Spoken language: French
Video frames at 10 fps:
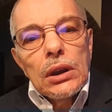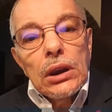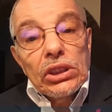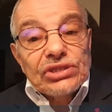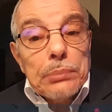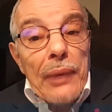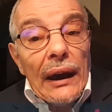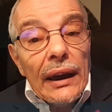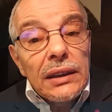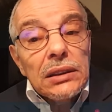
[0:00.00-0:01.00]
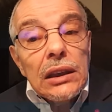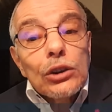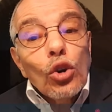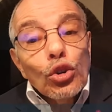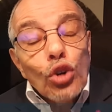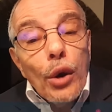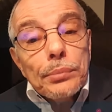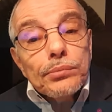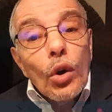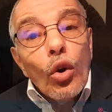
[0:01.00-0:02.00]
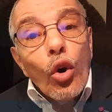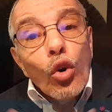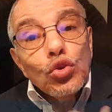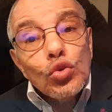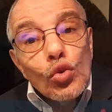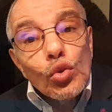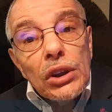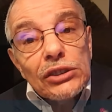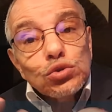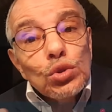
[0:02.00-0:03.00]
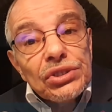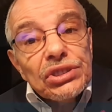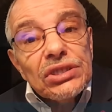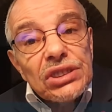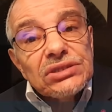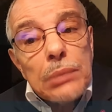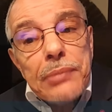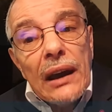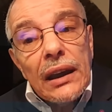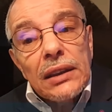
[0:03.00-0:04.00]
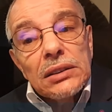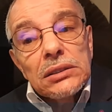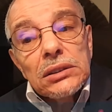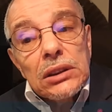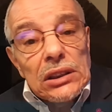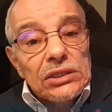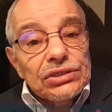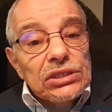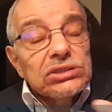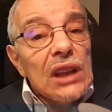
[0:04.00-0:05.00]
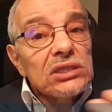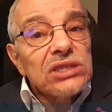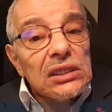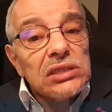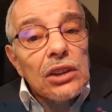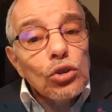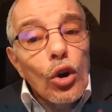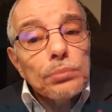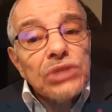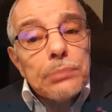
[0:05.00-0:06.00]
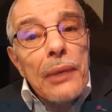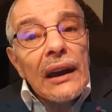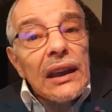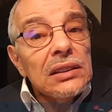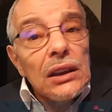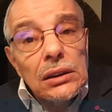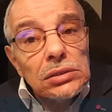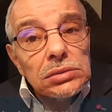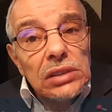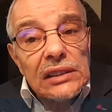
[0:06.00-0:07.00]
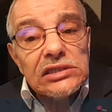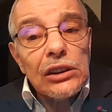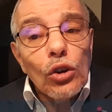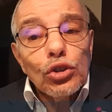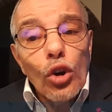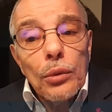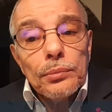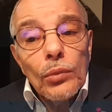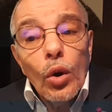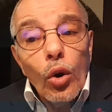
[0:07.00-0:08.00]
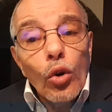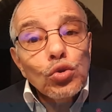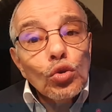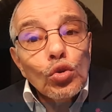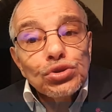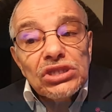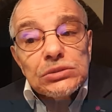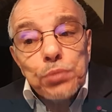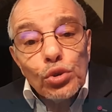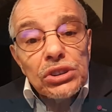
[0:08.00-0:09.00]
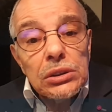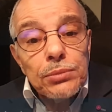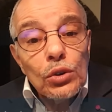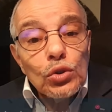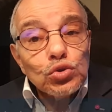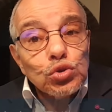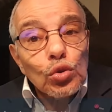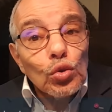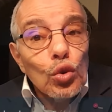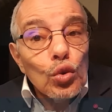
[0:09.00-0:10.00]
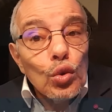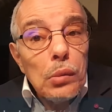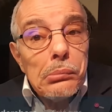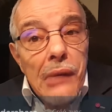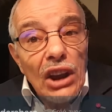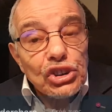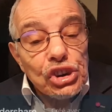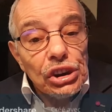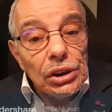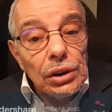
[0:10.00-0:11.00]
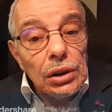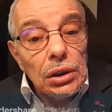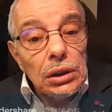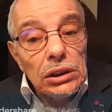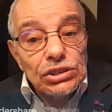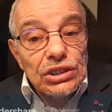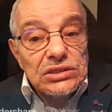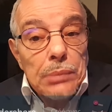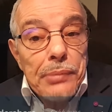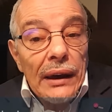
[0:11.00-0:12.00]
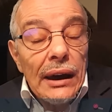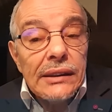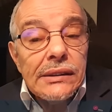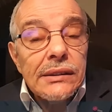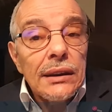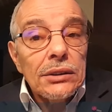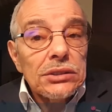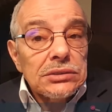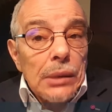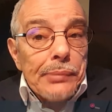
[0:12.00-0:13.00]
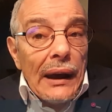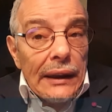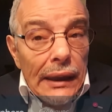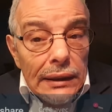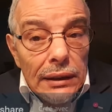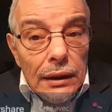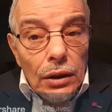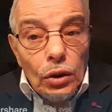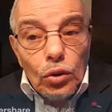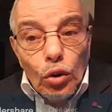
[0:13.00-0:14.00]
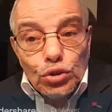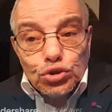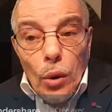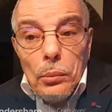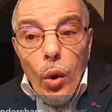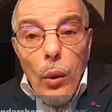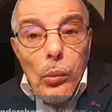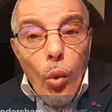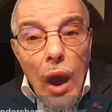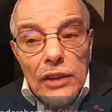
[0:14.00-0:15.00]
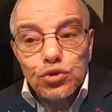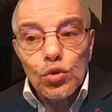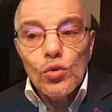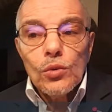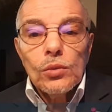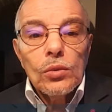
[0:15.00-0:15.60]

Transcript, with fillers: les appareils économes en eau. Utilisez ces appareils. Il existe un certain nombre d'appareils très économes en eau disponibles sur le marché. Et ces appareils, ces appareils consomment moins d'eau